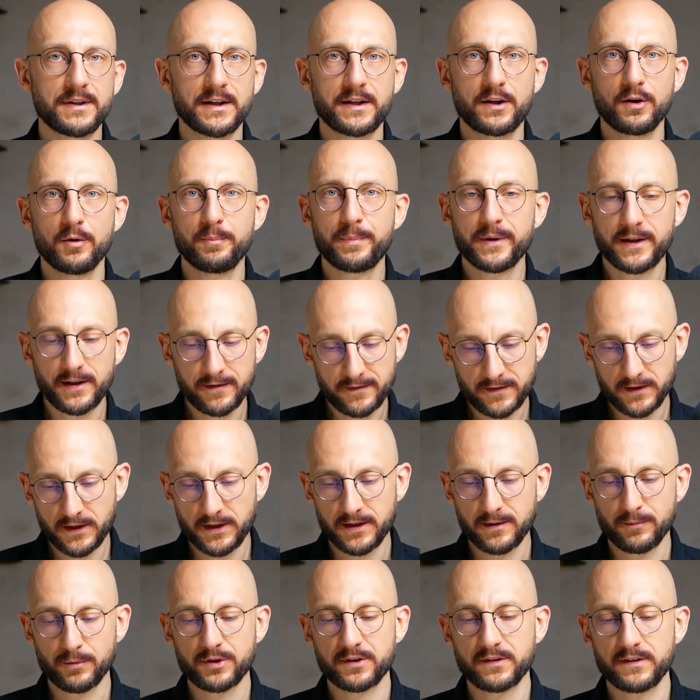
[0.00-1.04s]
takie
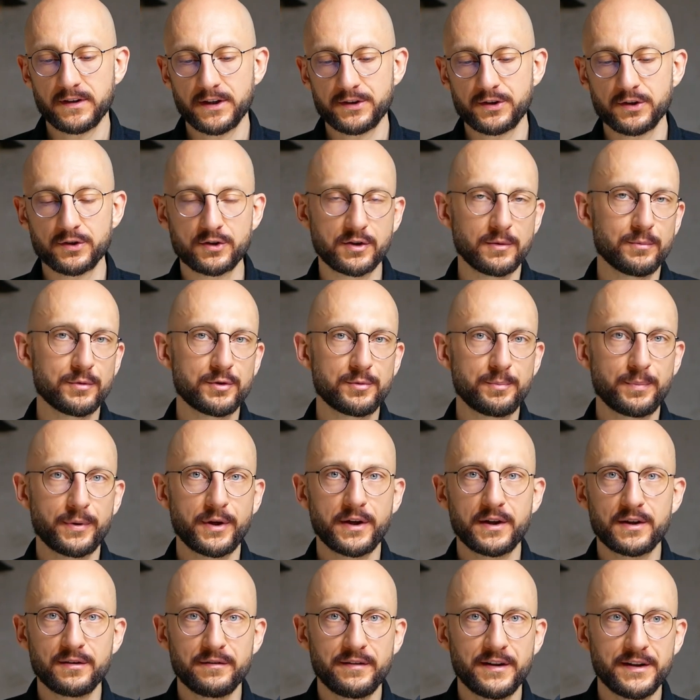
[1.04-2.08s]
operacyjne, możesz zlecić komuś
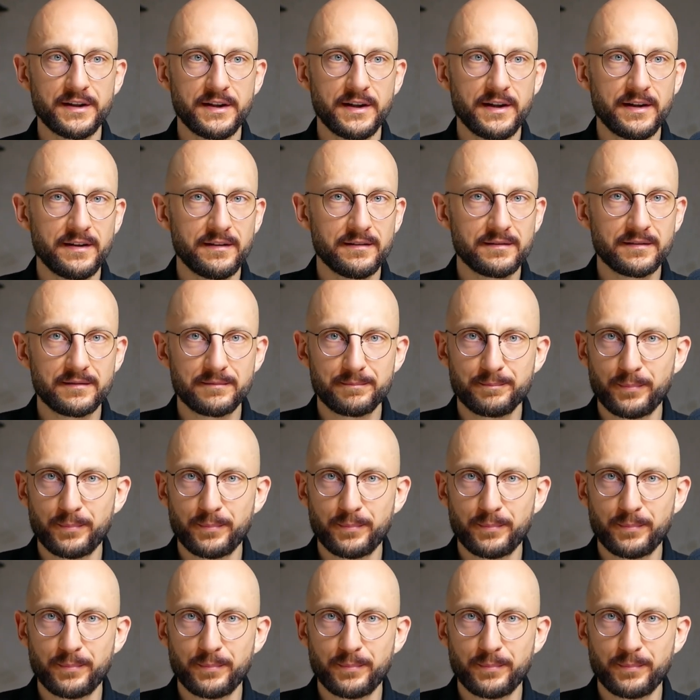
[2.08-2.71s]
projektowanie